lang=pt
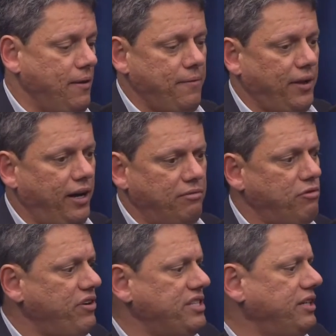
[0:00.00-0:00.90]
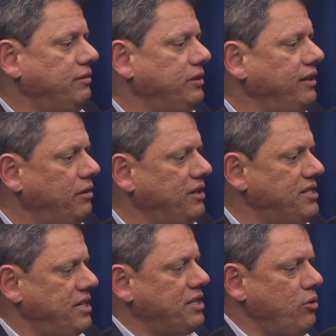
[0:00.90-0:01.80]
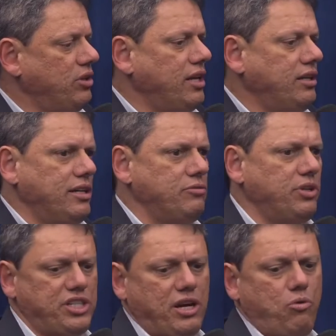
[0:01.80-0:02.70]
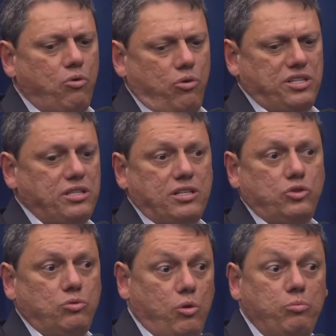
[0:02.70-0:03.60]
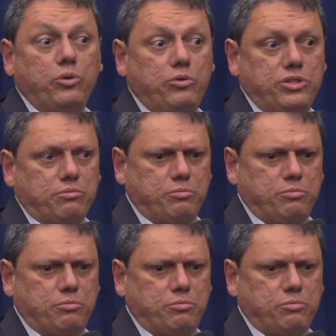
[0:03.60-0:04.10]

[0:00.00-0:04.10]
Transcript: É, vou fazer leilão da sexta rodada antes, vou deixar Congonhas e Santos Dumont por último.